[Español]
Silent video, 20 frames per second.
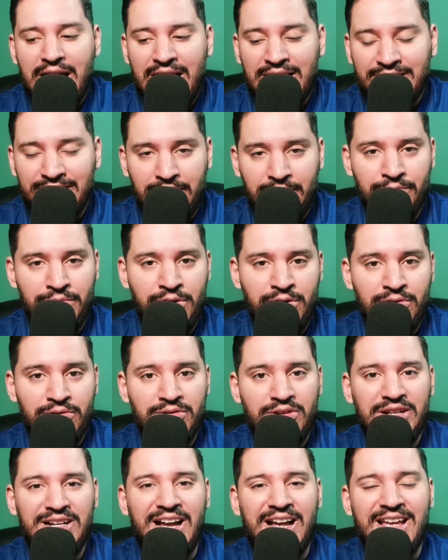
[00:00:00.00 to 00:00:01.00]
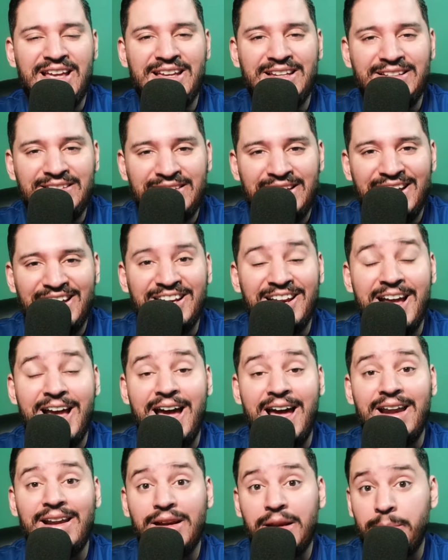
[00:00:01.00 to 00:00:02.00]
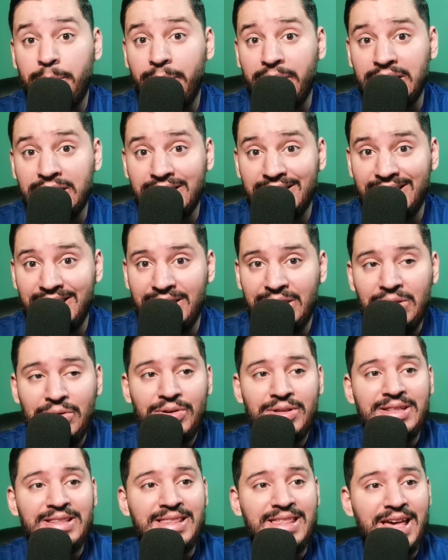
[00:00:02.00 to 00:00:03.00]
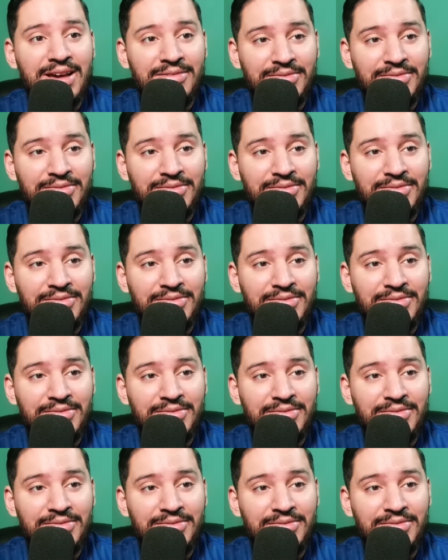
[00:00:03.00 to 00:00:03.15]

aseguró estar arrepentido de